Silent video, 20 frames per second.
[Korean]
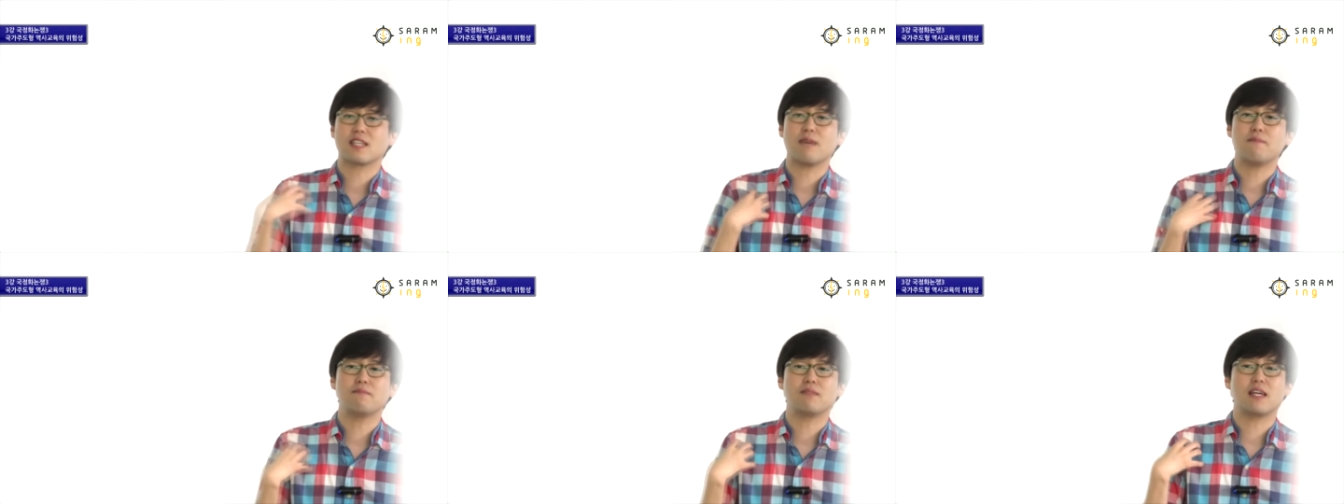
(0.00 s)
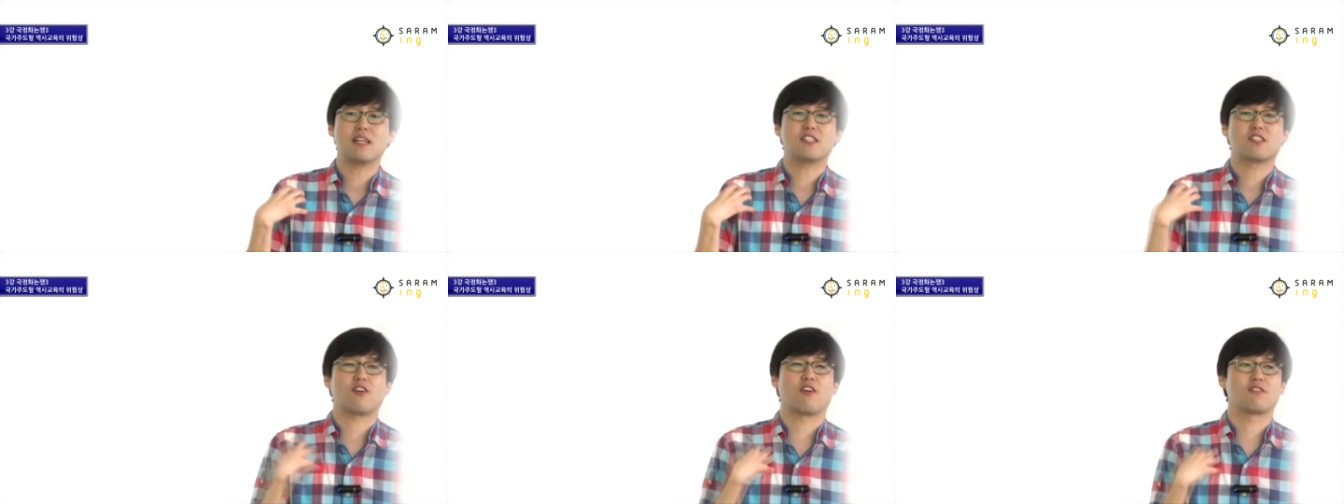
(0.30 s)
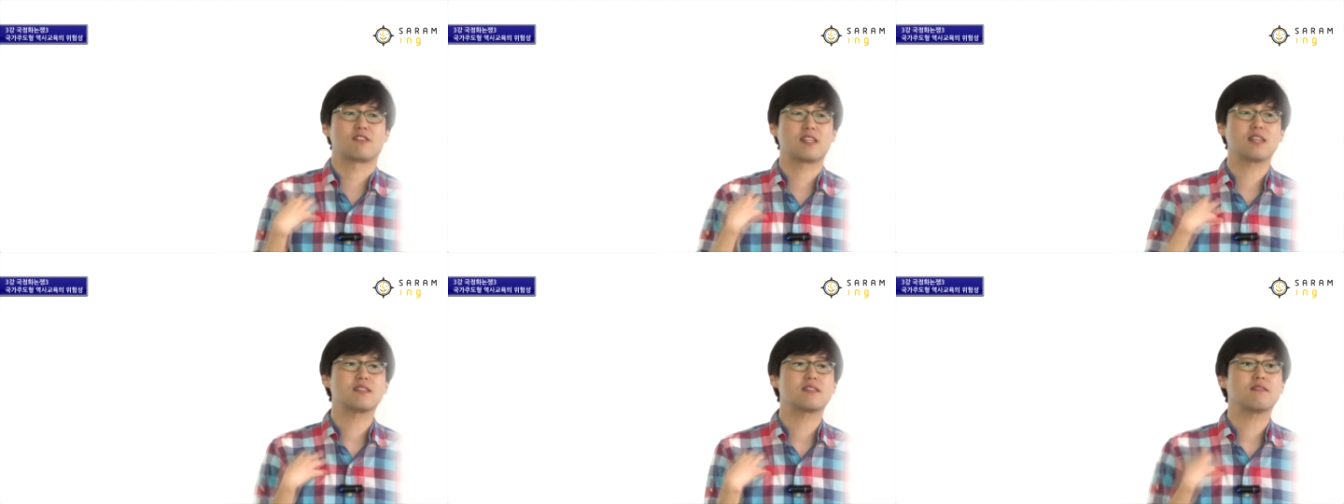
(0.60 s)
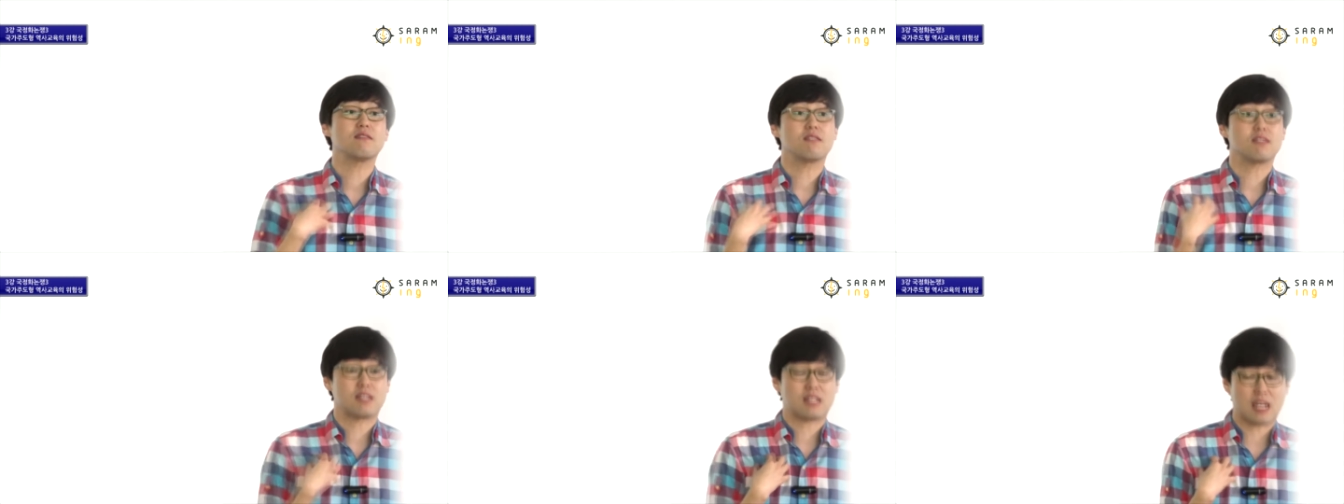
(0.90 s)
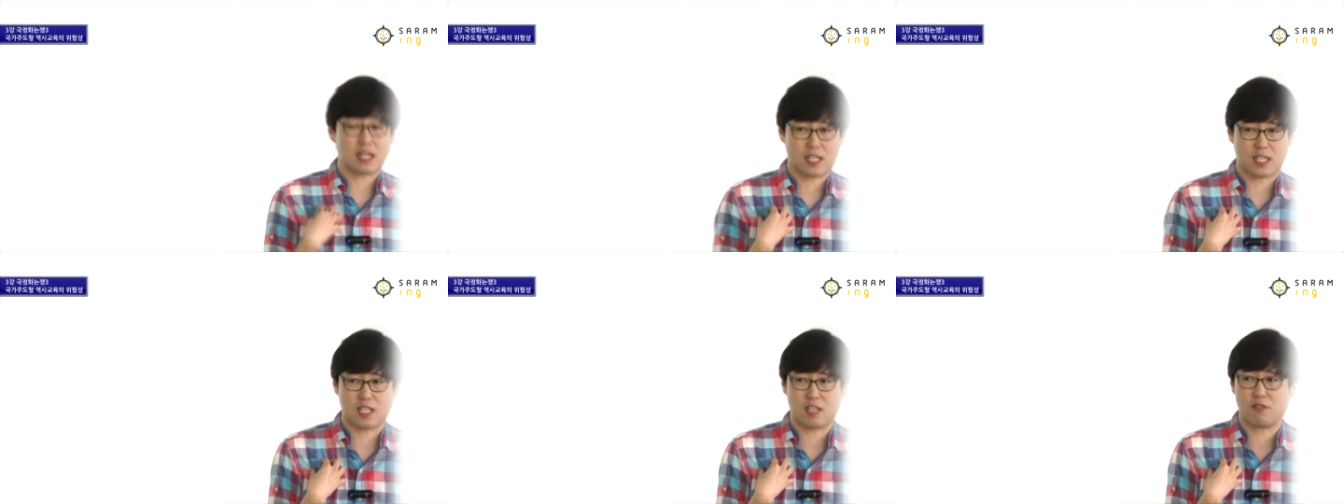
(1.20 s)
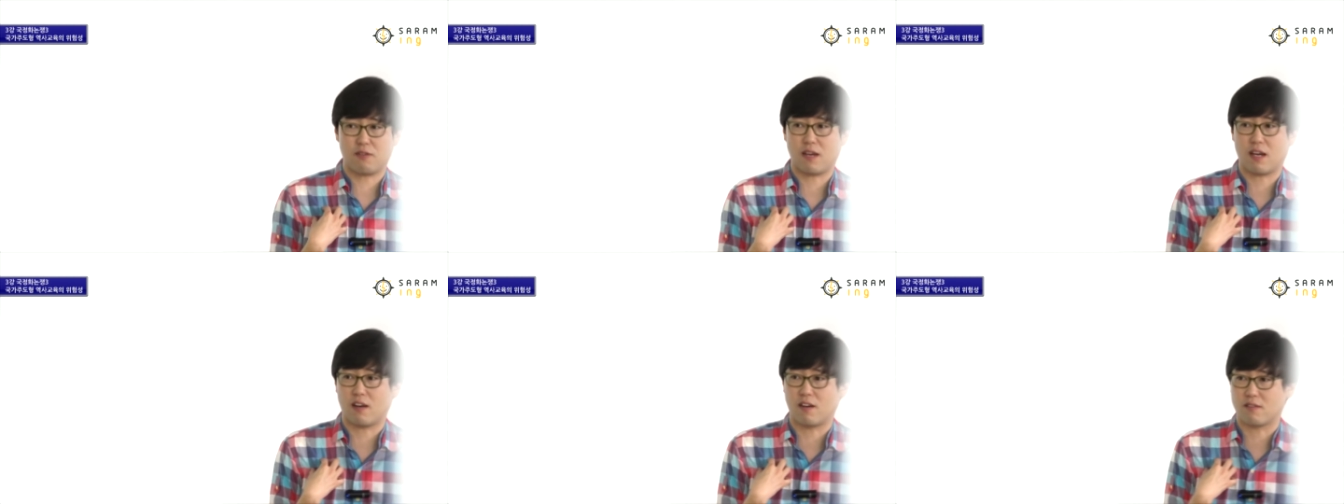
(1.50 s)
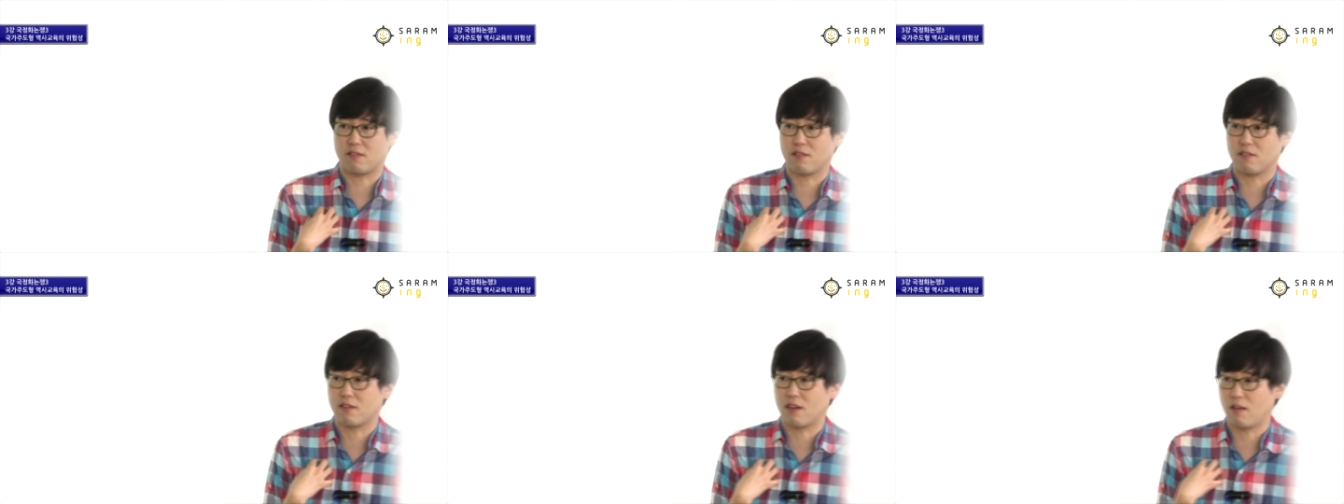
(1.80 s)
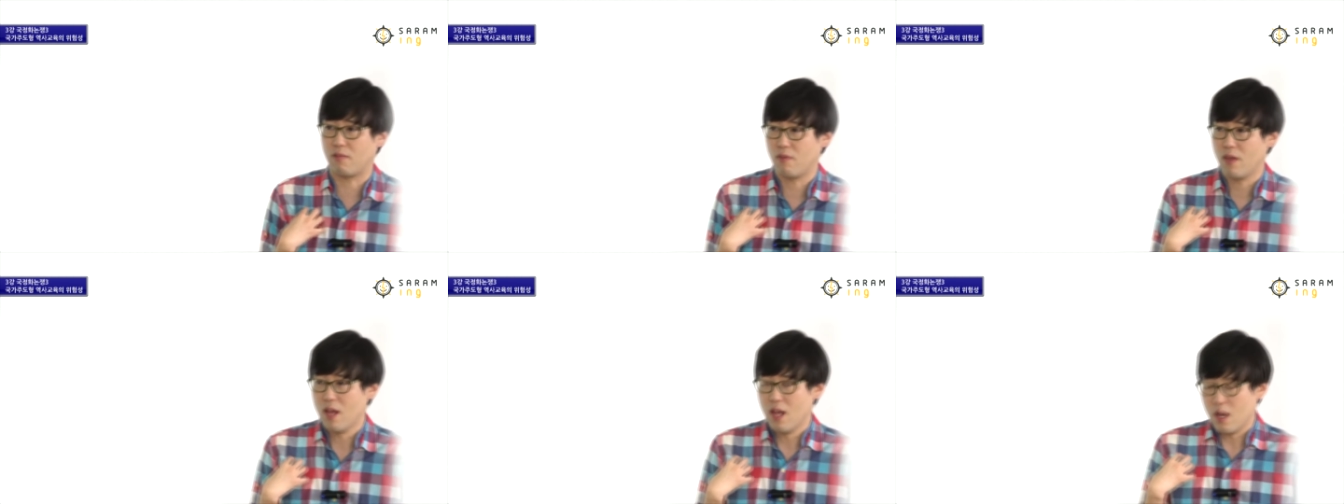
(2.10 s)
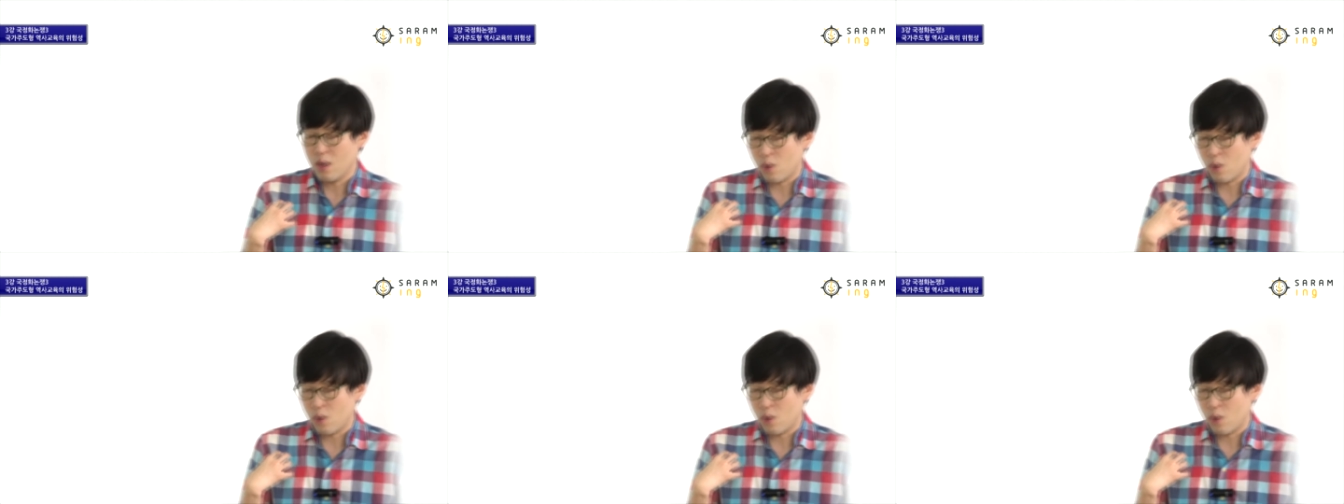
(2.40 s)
참된 정체성을 찾기 위한 어떤 그런